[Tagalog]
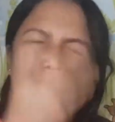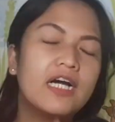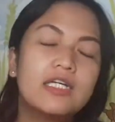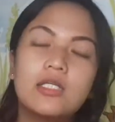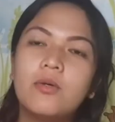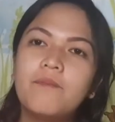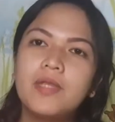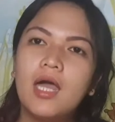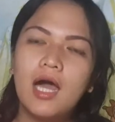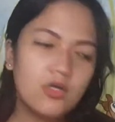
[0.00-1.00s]
tag nyo to,
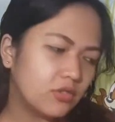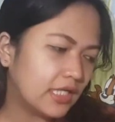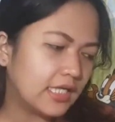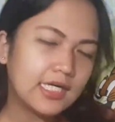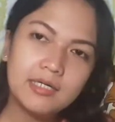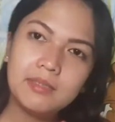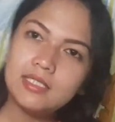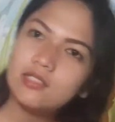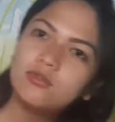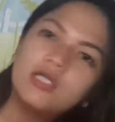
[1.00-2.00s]
ayoko talagang
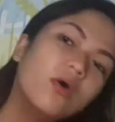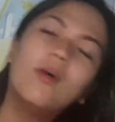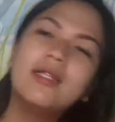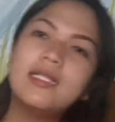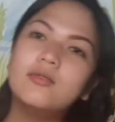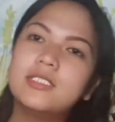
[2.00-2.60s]
gamitin yung tigo 1,000